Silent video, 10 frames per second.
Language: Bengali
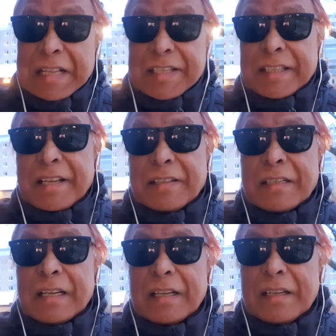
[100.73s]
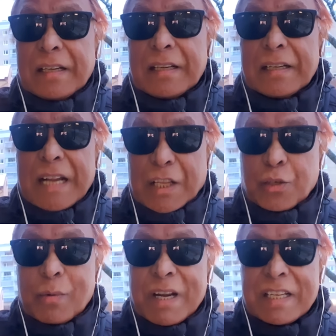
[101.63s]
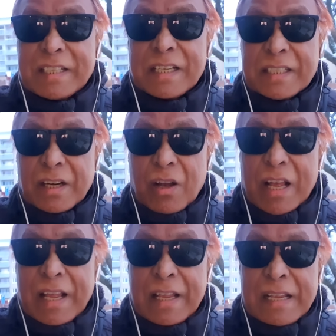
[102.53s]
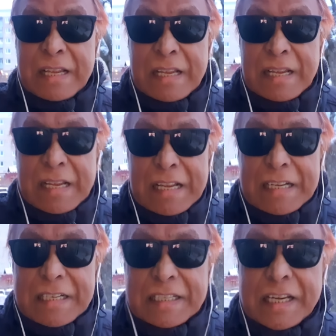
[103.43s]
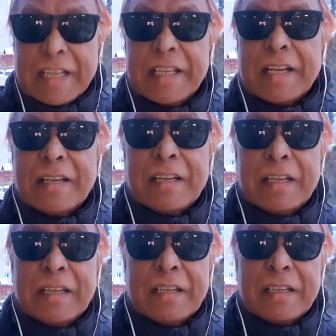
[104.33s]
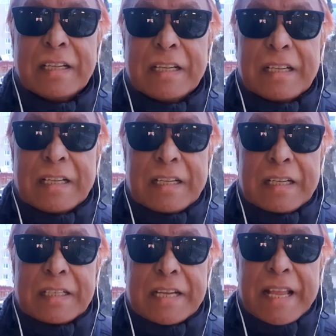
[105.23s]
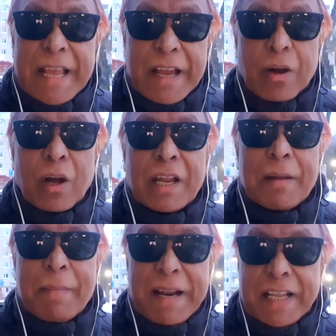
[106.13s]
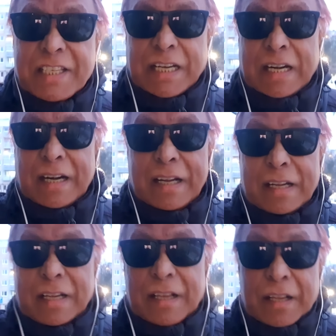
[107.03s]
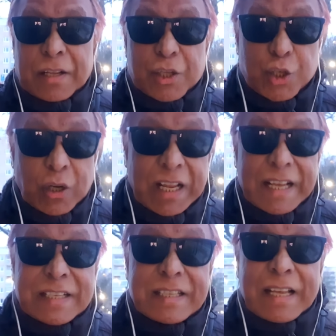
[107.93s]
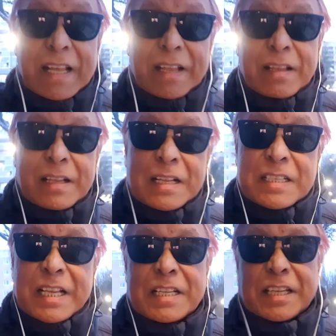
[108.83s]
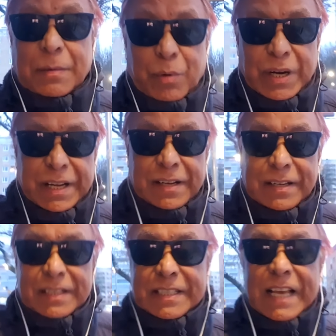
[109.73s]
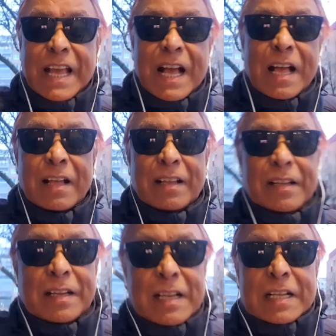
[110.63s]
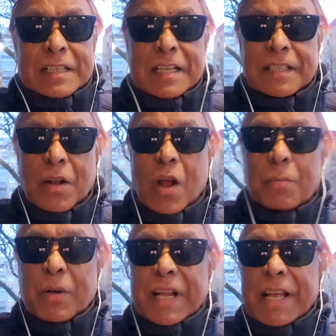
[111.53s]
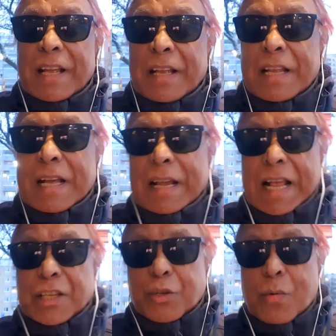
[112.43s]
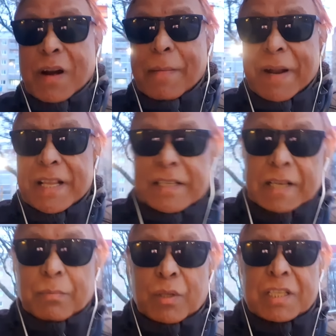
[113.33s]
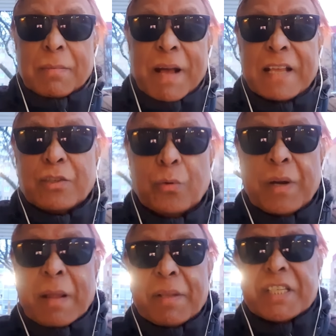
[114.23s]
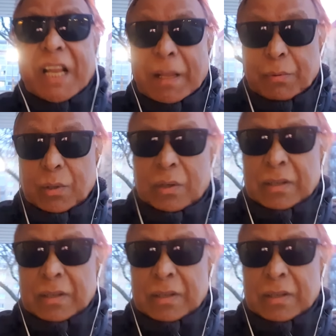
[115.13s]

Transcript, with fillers: যেদিন রাজকুমারের সেন্সার হয় সেদিন সে এ হলের ম্যানেজার চলে গেছে সেন্সার বোর্ডে যাইয়া সেন্সার হওয়ার পরে রাজকুমারের ম্যানেজারে বলছে ভাই ছবিটা আমি চালাবো